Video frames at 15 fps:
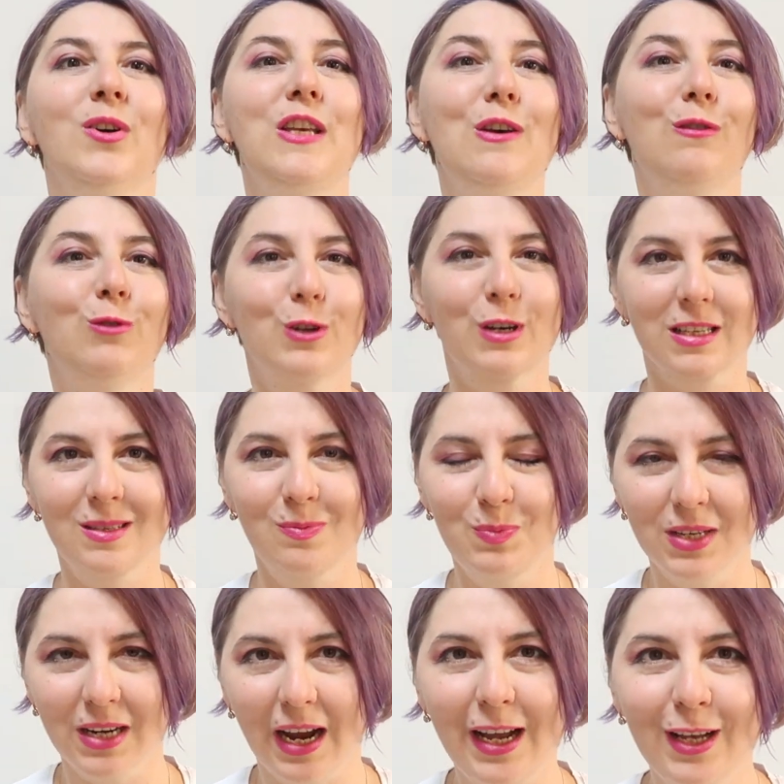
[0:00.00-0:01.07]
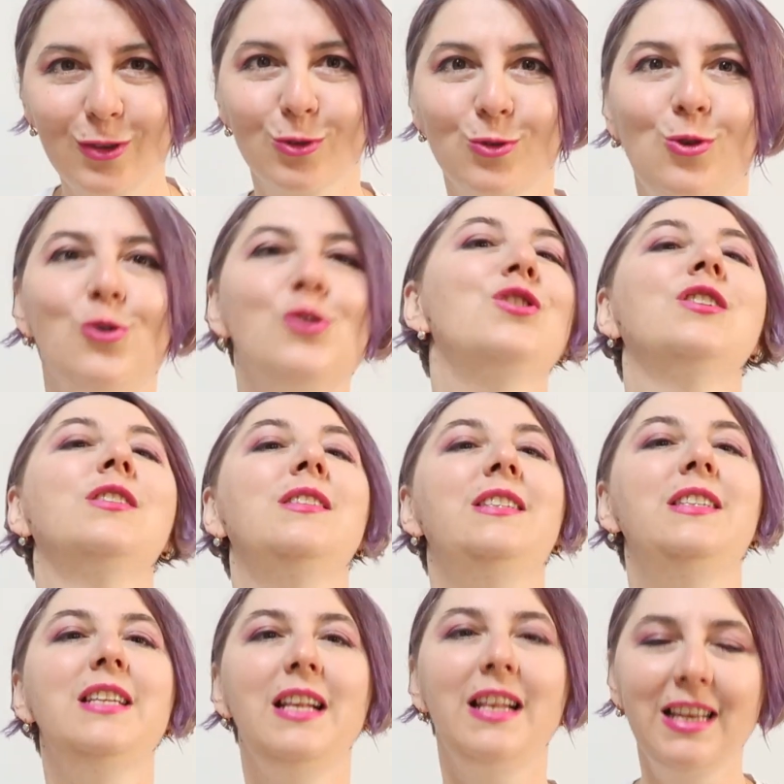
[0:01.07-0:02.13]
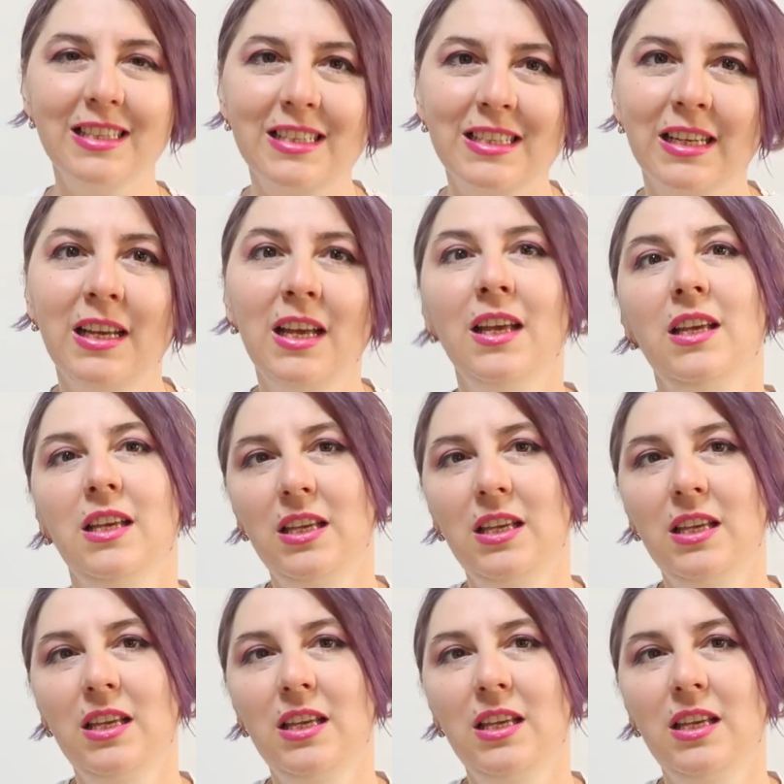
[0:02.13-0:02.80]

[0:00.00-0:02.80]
его распирает, он хочет делиться.